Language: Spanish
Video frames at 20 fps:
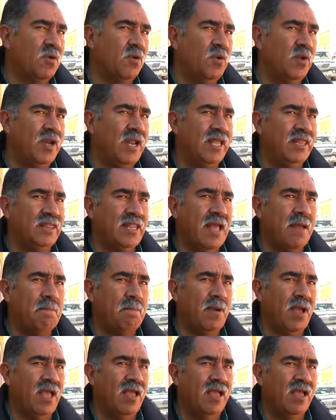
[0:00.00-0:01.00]
con una
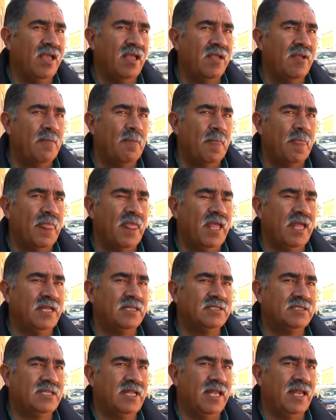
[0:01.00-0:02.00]
etapa
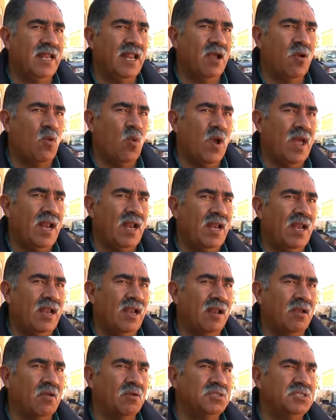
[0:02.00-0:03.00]
este, en la
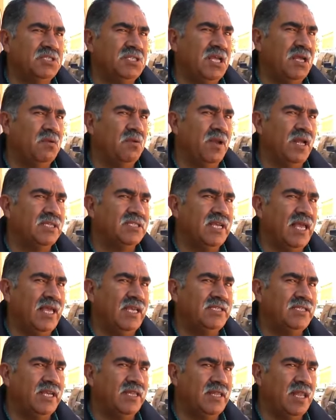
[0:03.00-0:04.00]
cual consistía en unas
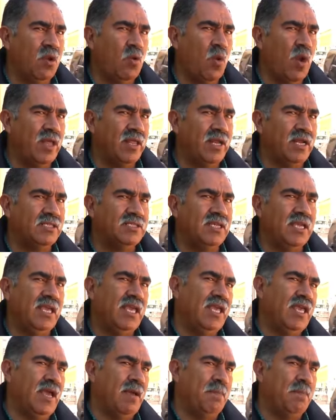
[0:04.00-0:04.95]
6, 7 cuadras y